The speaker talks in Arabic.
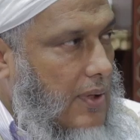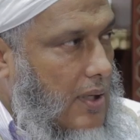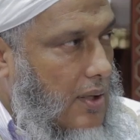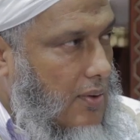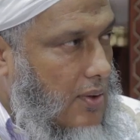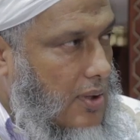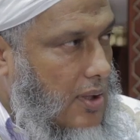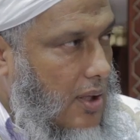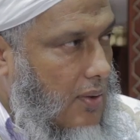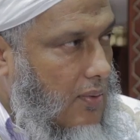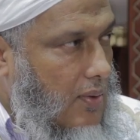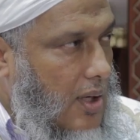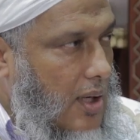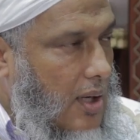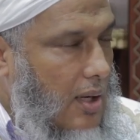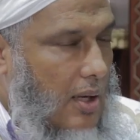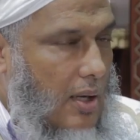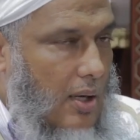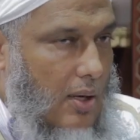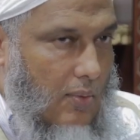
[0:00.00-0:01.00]
البر
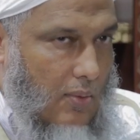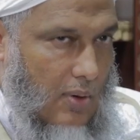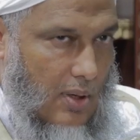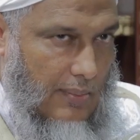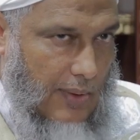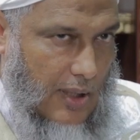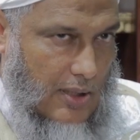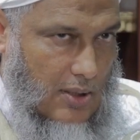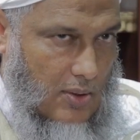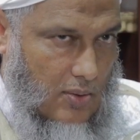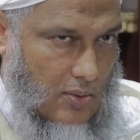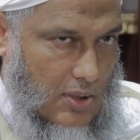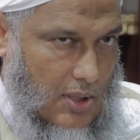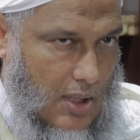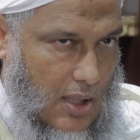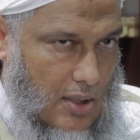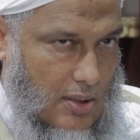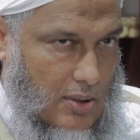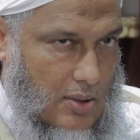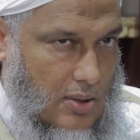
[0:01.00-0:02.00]
والتقوى والمقصد
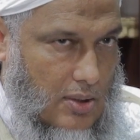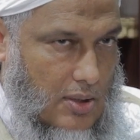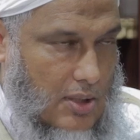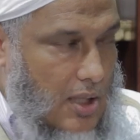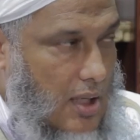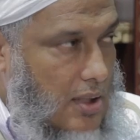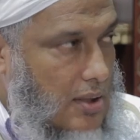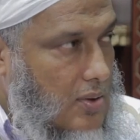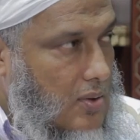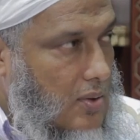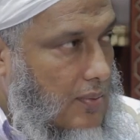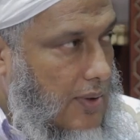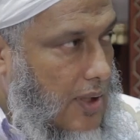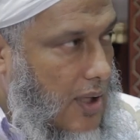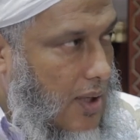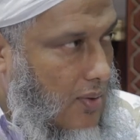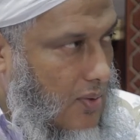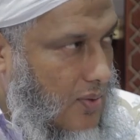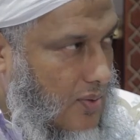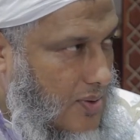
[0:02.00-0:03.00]
السادس, السادس
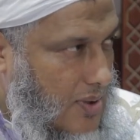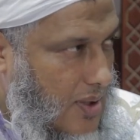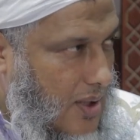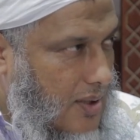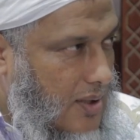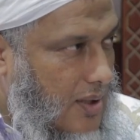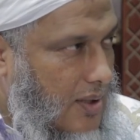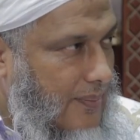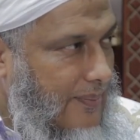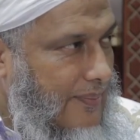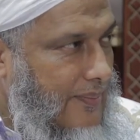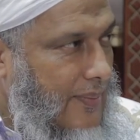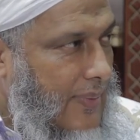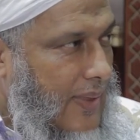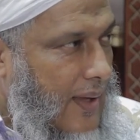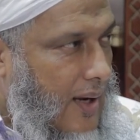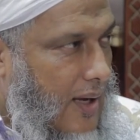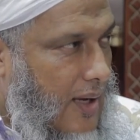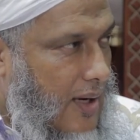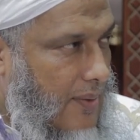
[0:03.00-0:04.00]
بناء الأسرة
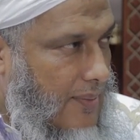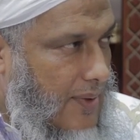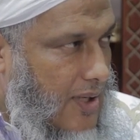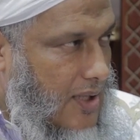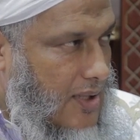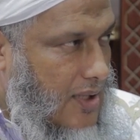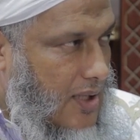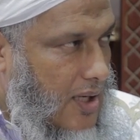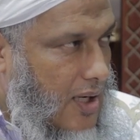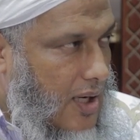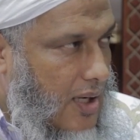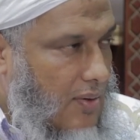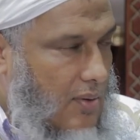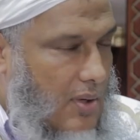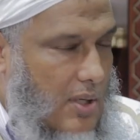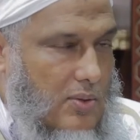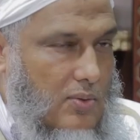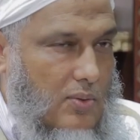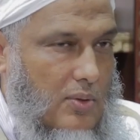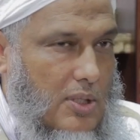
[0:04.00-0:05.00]
على منهج الله
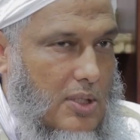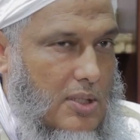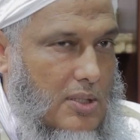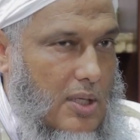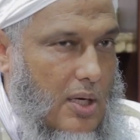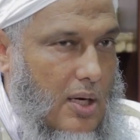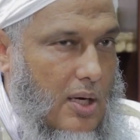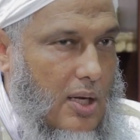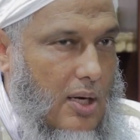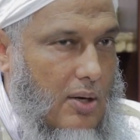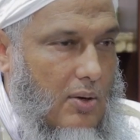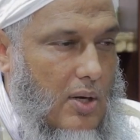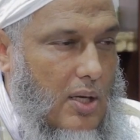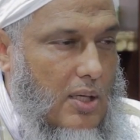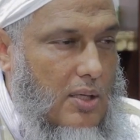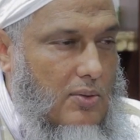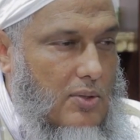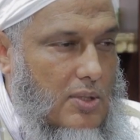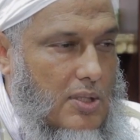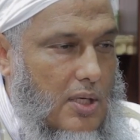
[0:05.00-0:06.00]
ورسوله صلى الله
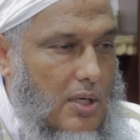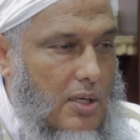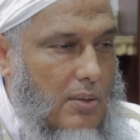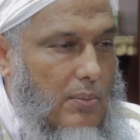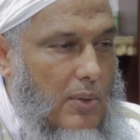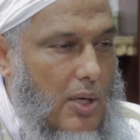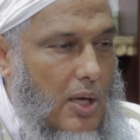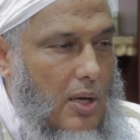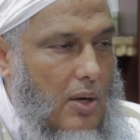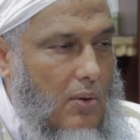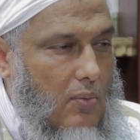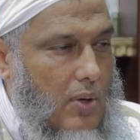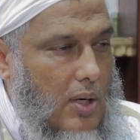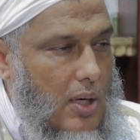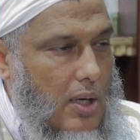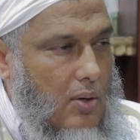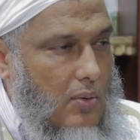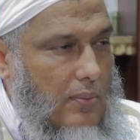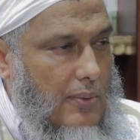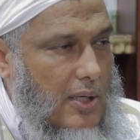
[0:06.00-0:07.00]
عليه وسلم
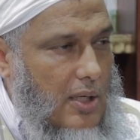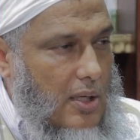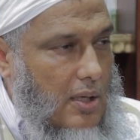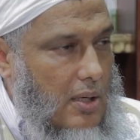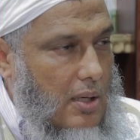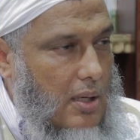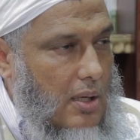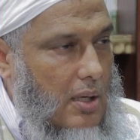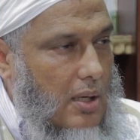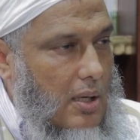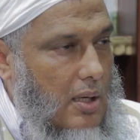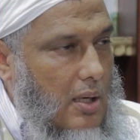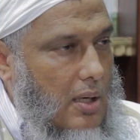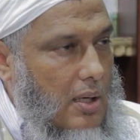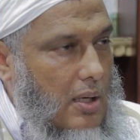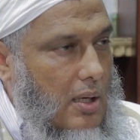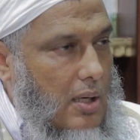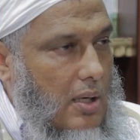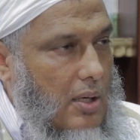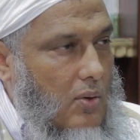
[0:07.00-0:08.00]
والله بين
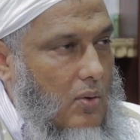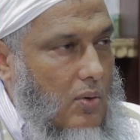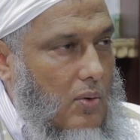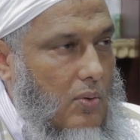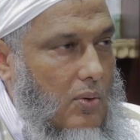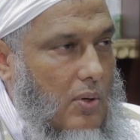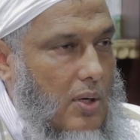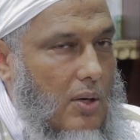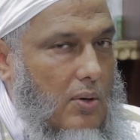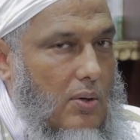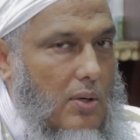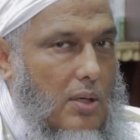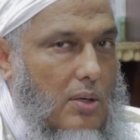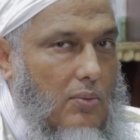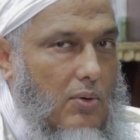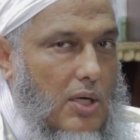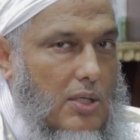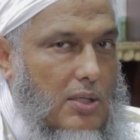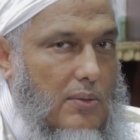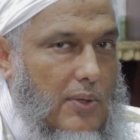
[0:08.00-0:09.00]
أن الحقوق
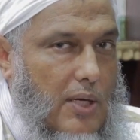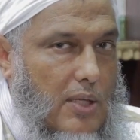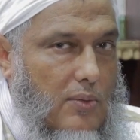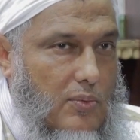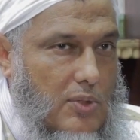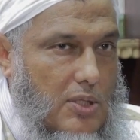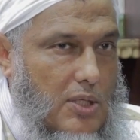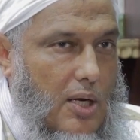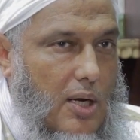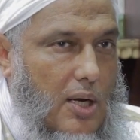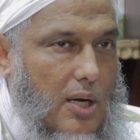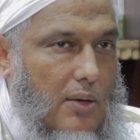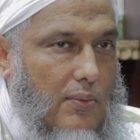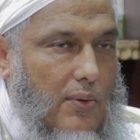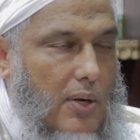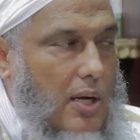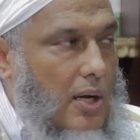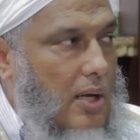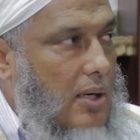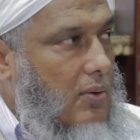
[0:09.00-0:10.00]
والواجبات
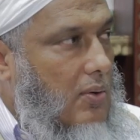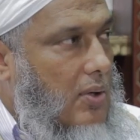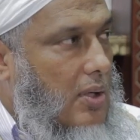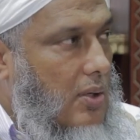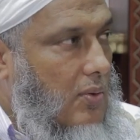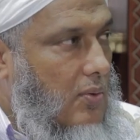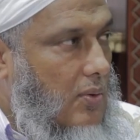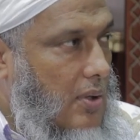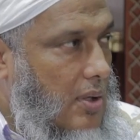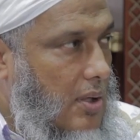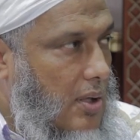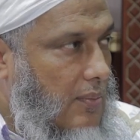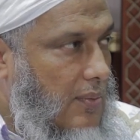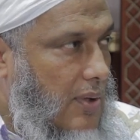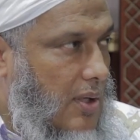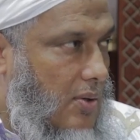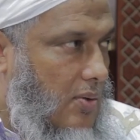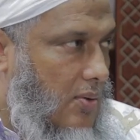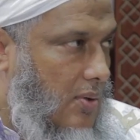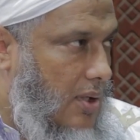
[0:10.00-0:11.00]
مشتركة فقال ولهن
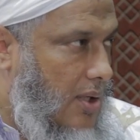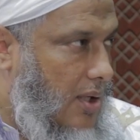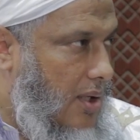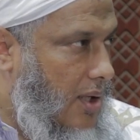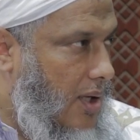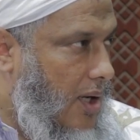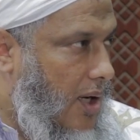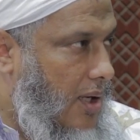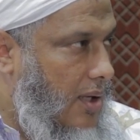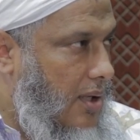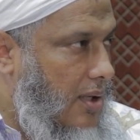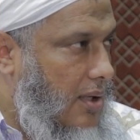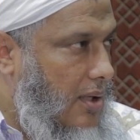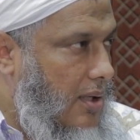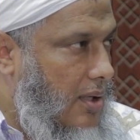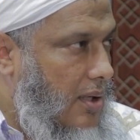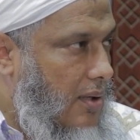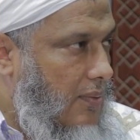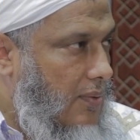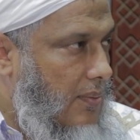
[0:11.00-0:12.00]
مثل الذي
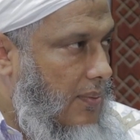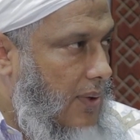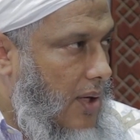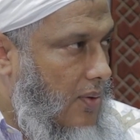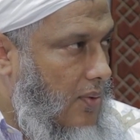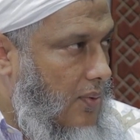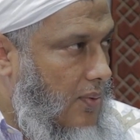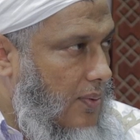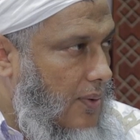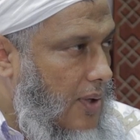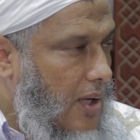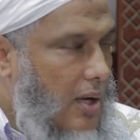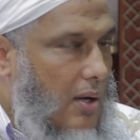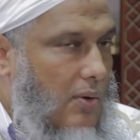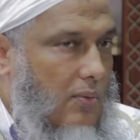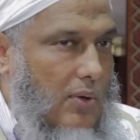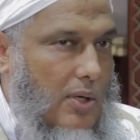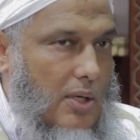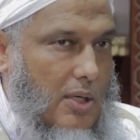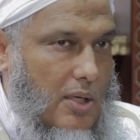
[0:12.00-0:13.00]
عليهن بالمعروف
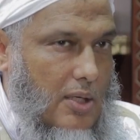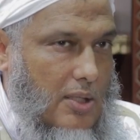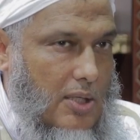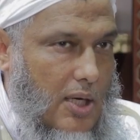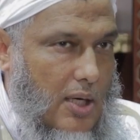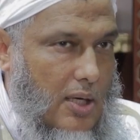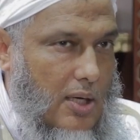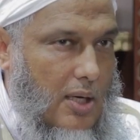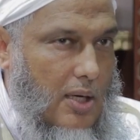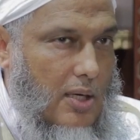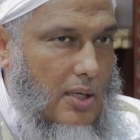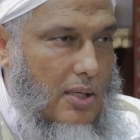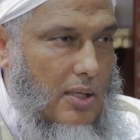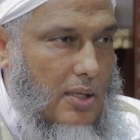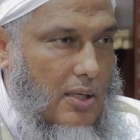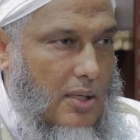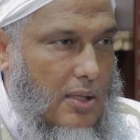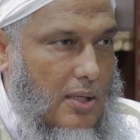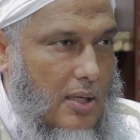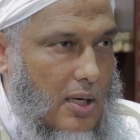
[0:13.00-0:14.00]
وللرجال
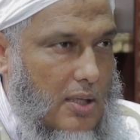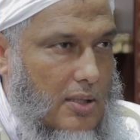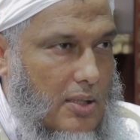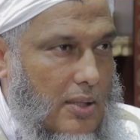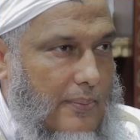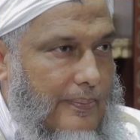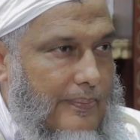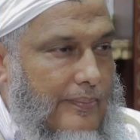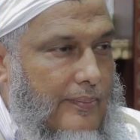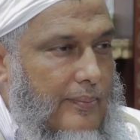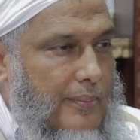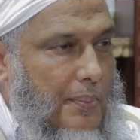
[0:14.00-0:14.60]
عليهن درجة